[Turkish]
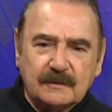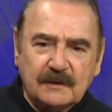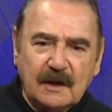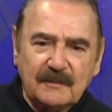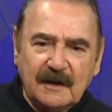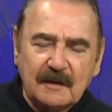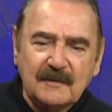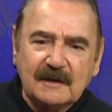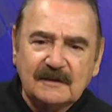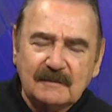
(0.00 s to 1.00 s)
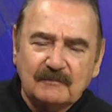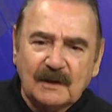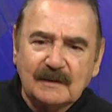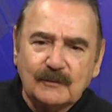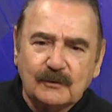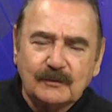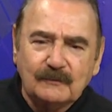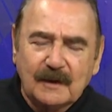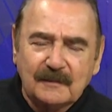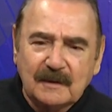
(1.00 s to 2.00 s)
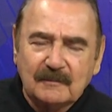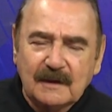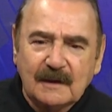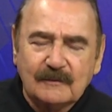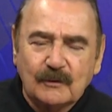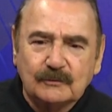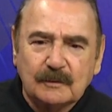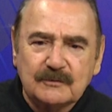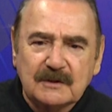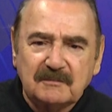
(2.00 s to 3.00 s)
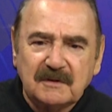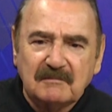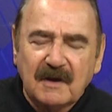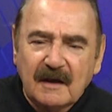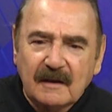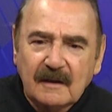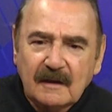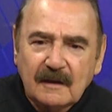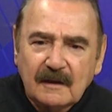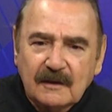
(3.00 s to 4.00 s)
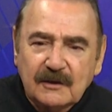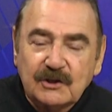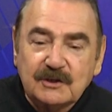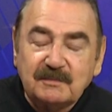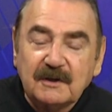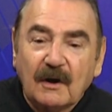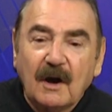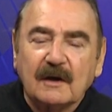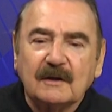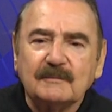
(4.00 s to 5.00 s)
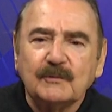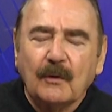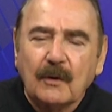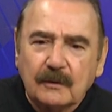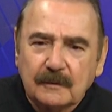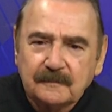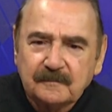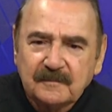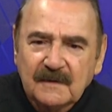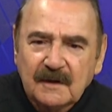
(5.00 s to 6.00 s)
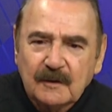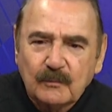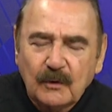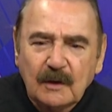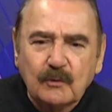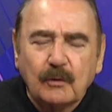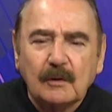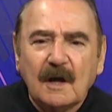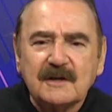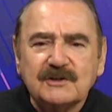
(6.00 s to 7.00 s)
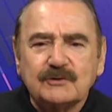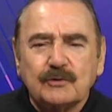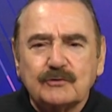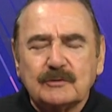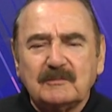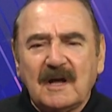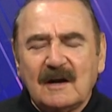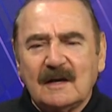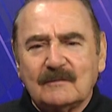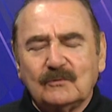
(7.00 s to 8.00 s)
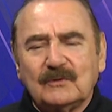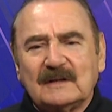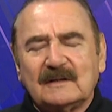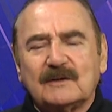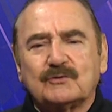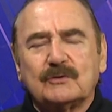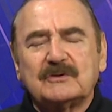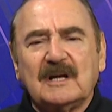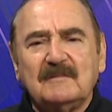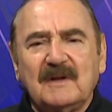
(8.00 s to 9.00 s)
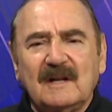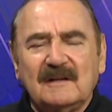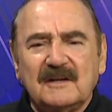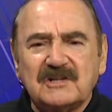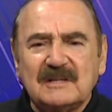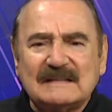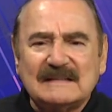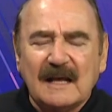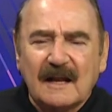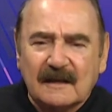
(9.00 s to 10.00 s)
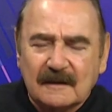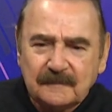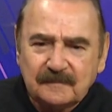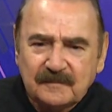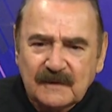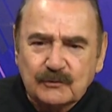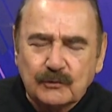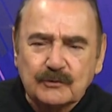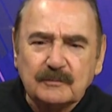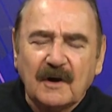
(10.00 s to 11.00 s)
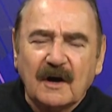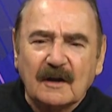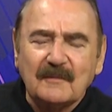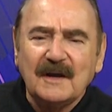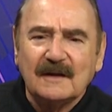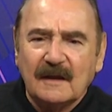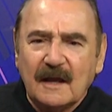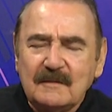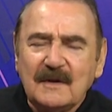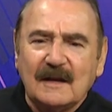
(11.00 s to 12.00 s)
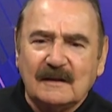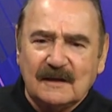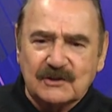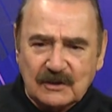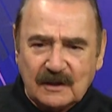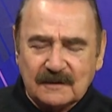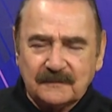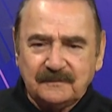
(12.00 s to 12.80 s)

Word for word: Ya ben emekliyim, malım mülküm var. Benim bedava otobüse binmeye hiçbir hakkım yok. Böyle kolaycı çözümlerle bunun adına sosyal belediyecilik diyerek çözüm aramayın ey belediyeciler.